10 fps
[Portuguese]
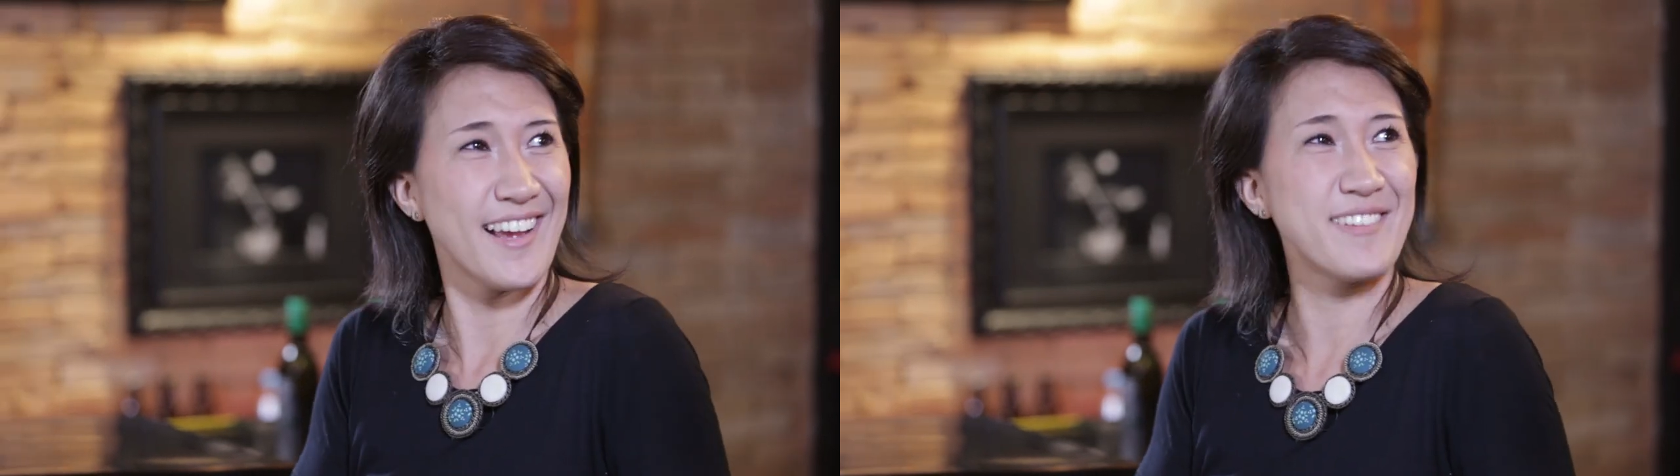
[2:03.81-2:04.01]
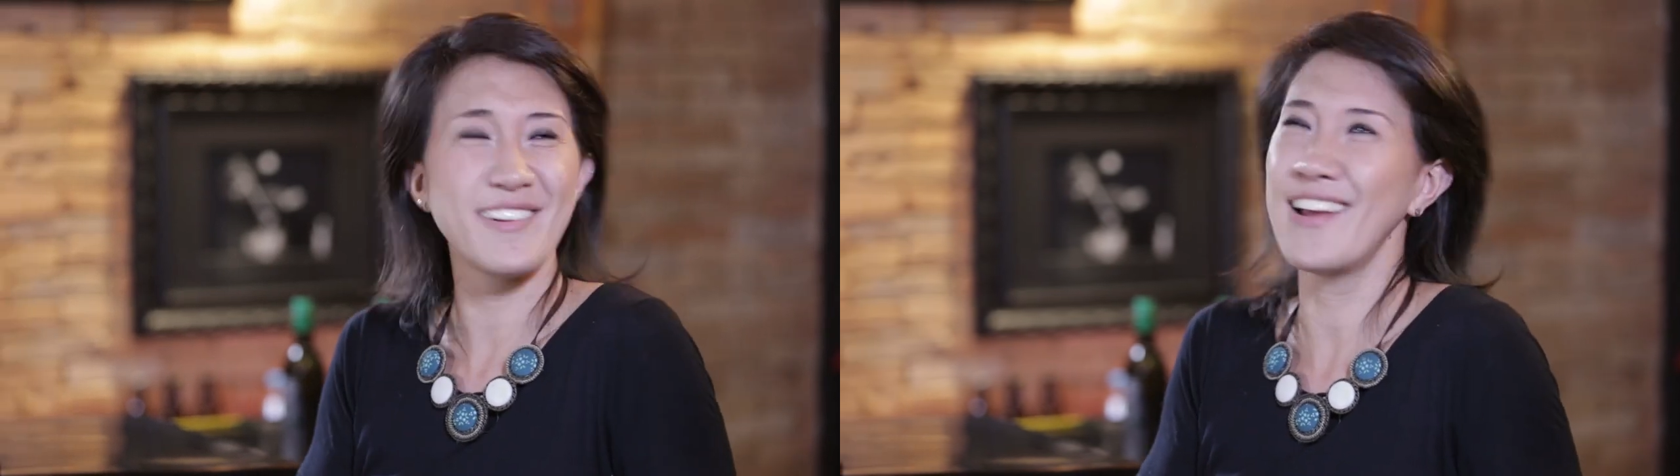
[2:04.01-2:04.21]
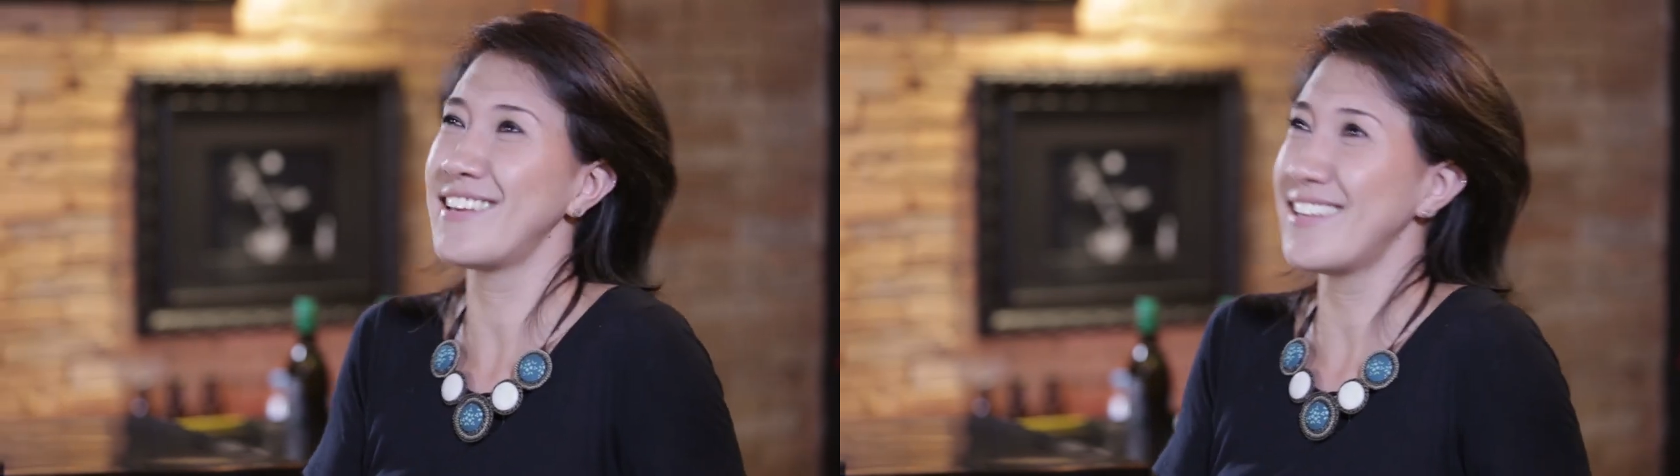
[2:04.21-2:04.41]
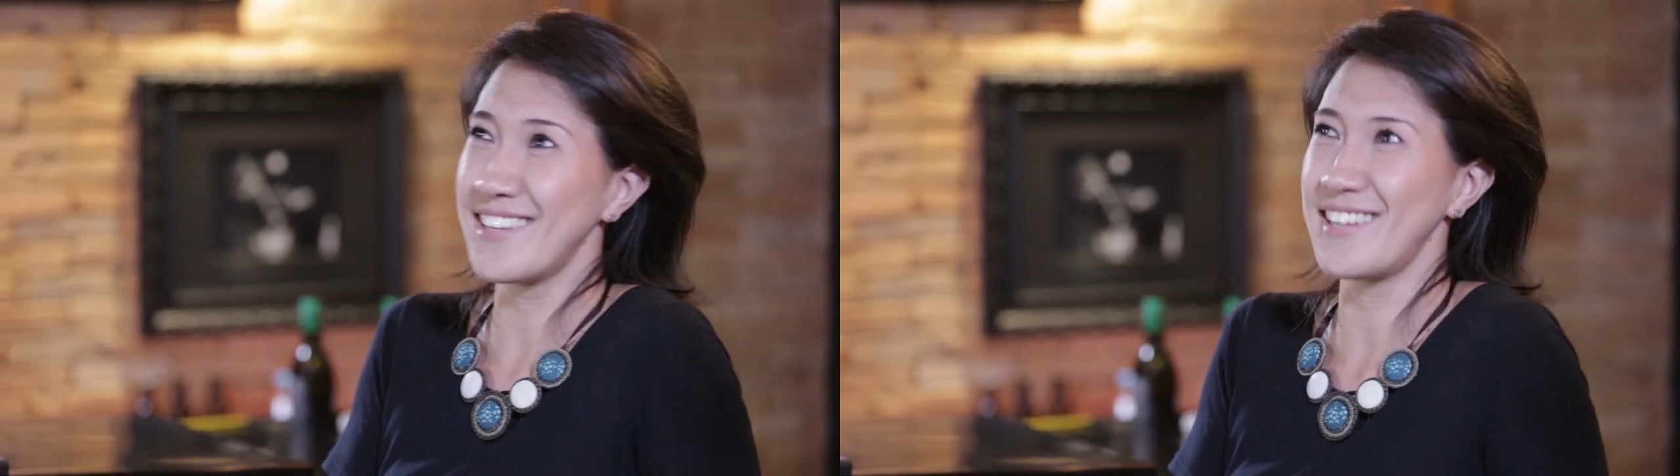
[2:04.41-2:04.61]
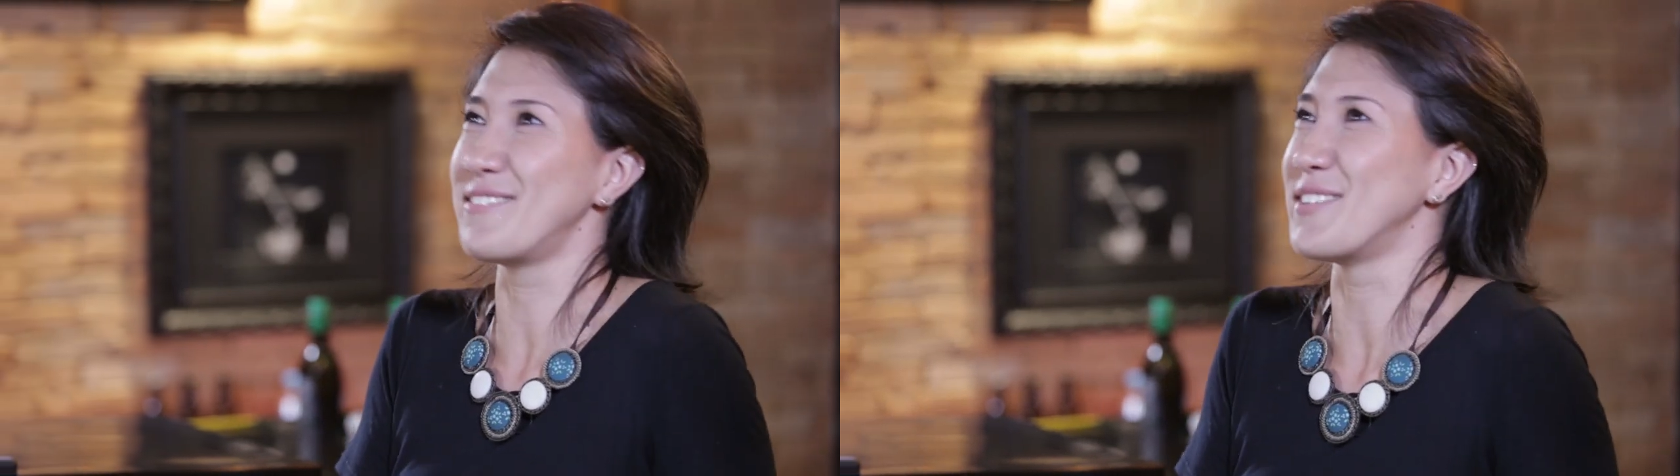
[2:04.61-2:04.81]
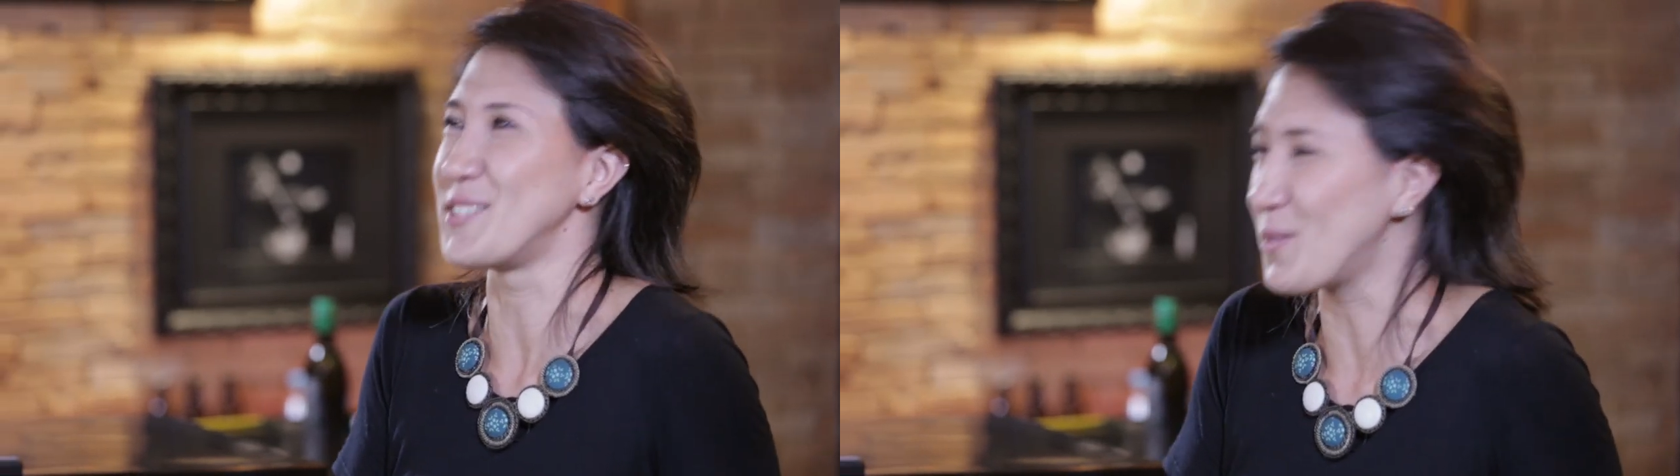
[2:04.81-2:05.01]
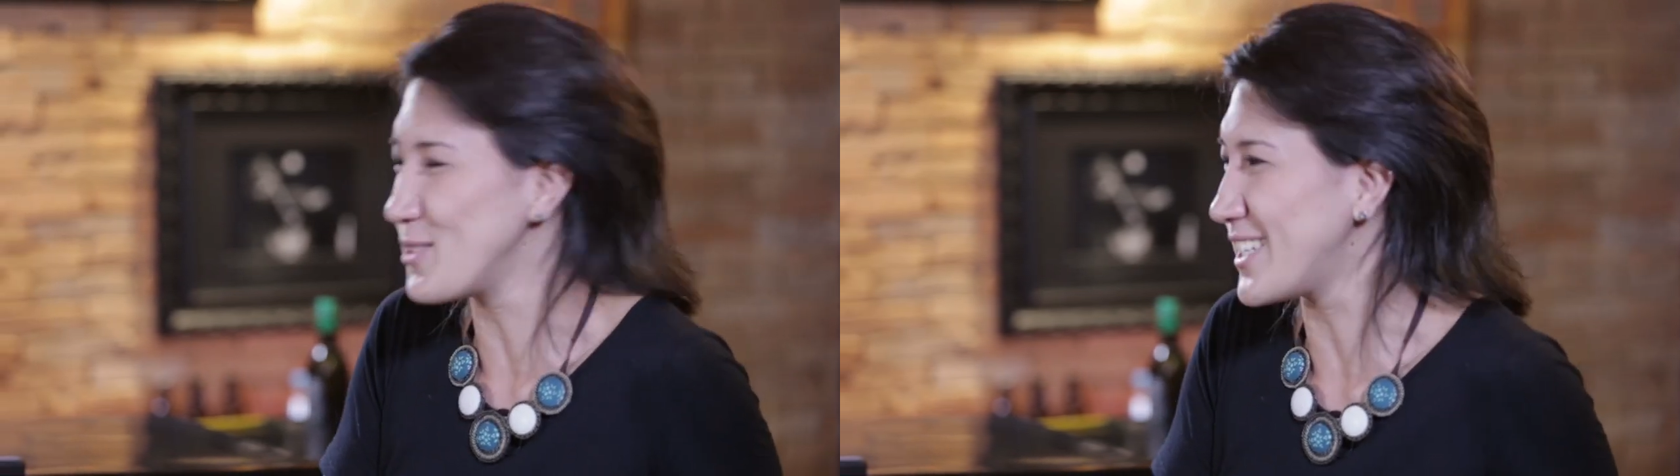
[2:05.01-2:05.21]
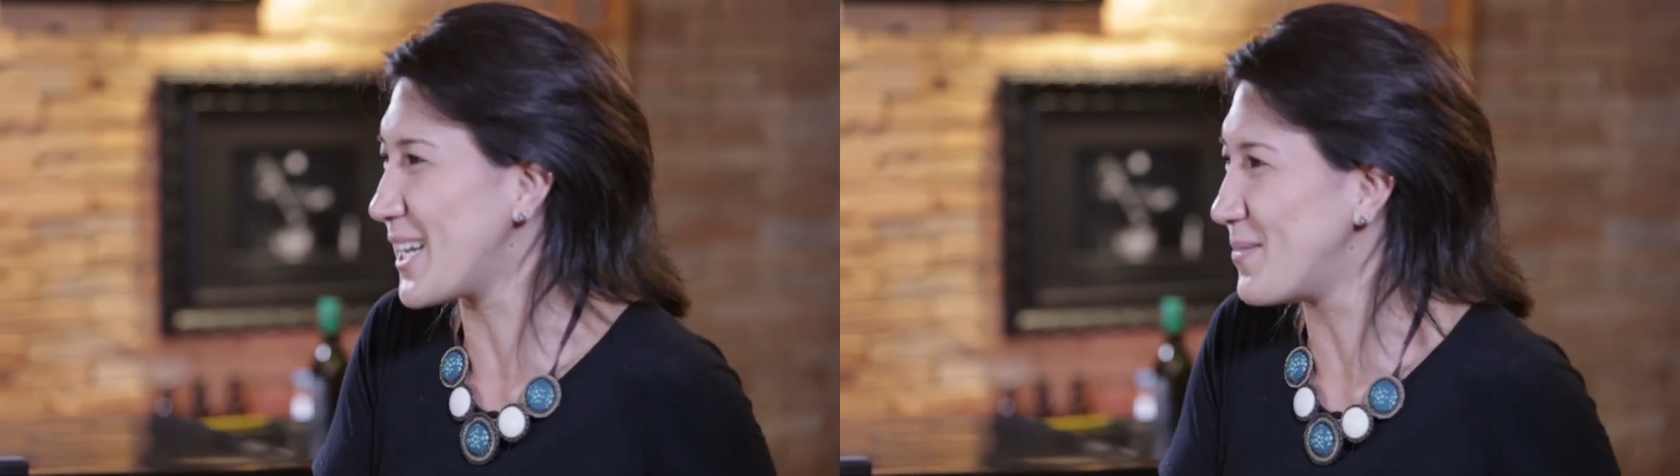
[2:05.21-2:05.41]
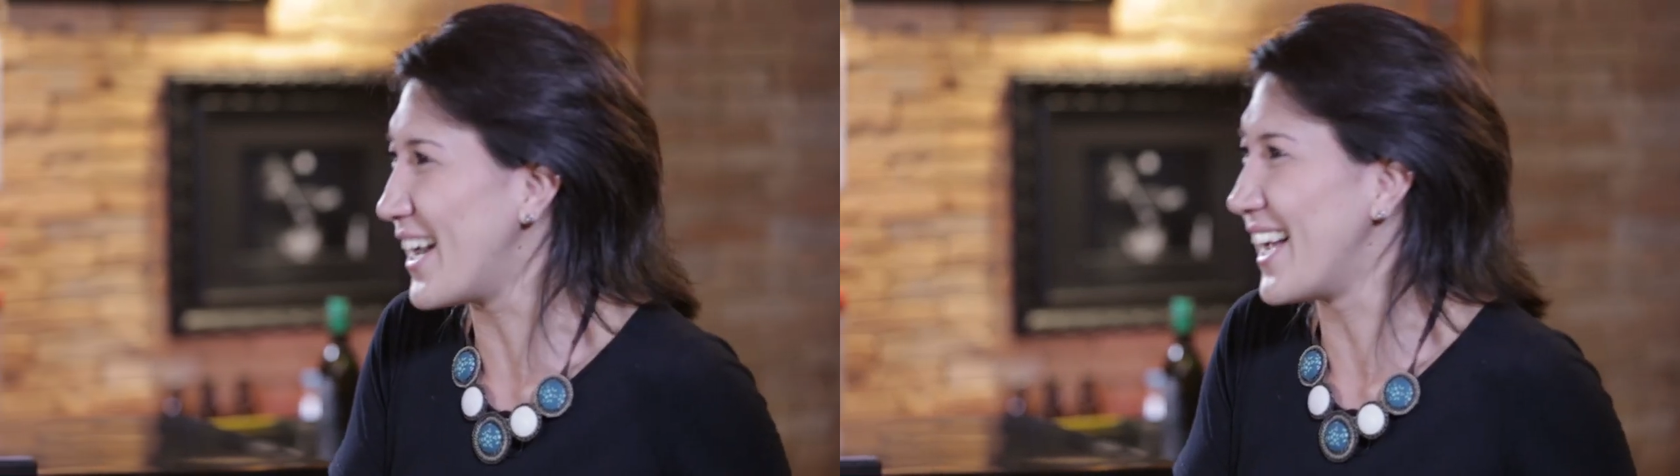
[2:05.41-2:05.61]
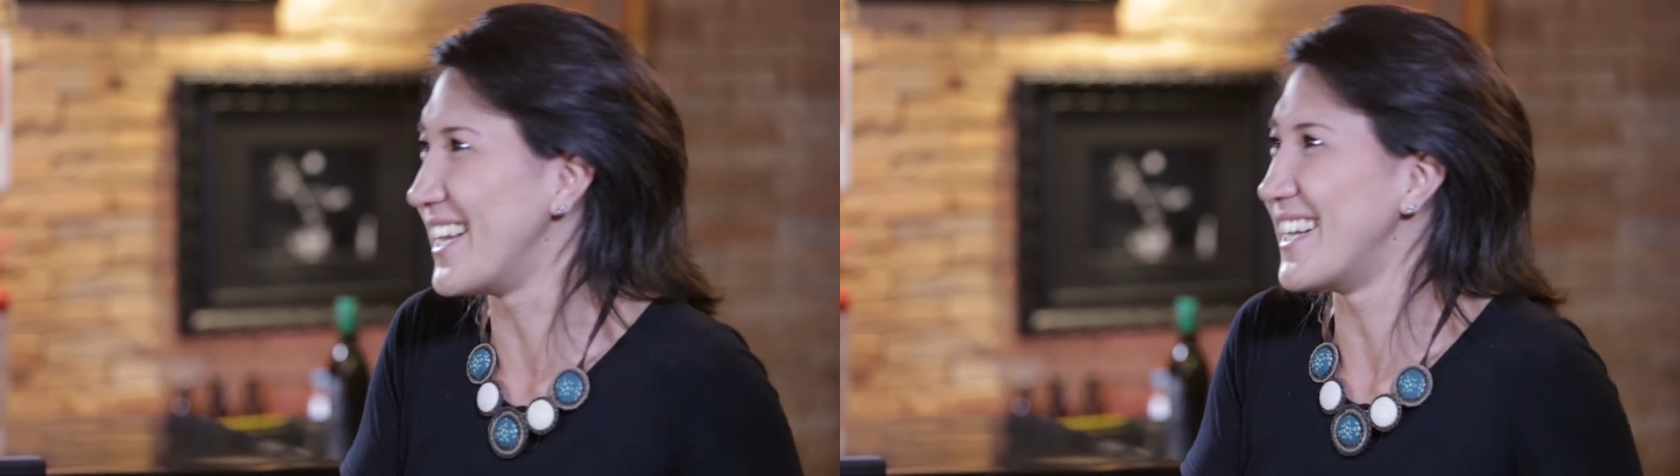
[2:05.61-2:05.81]
Eu falo, ah, que incrível. Tipo, onde você
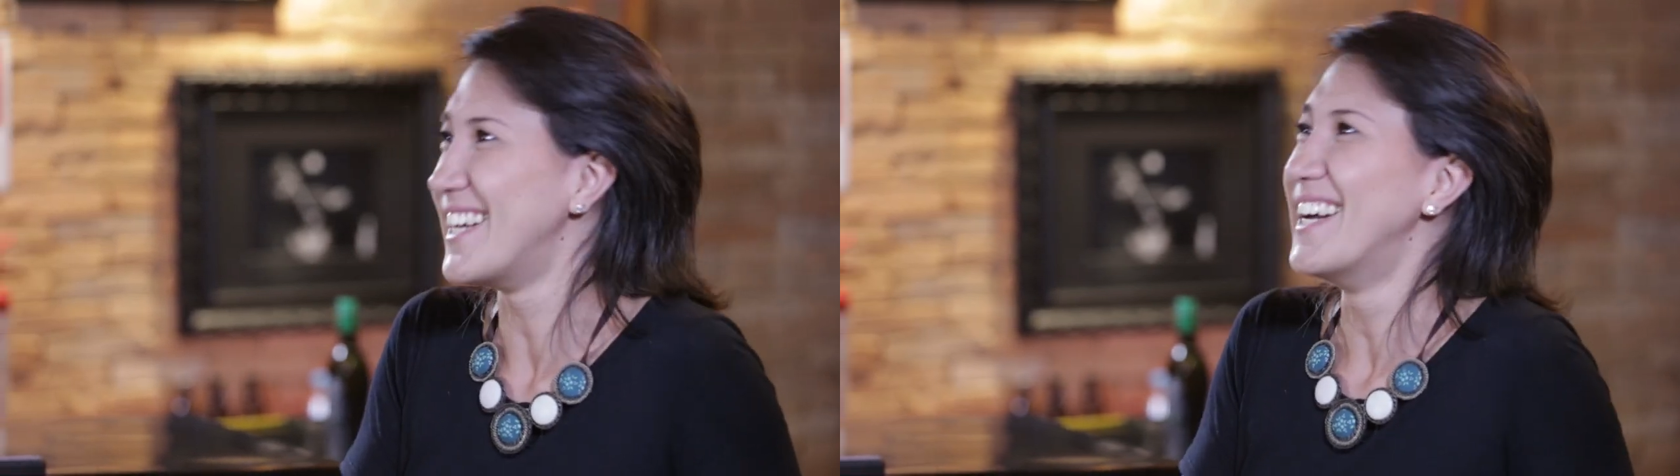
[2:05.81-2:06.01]
trabalha?